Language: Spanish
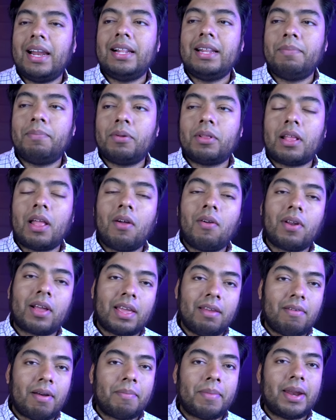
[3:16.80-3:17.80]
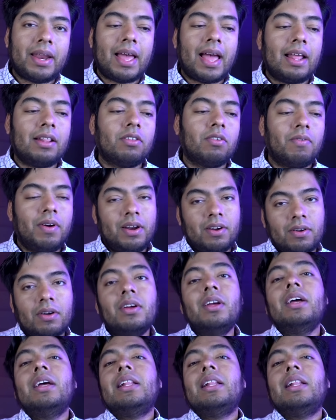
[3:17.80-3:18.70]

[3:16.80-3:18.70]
el diputado el que iba manejando. Bueno,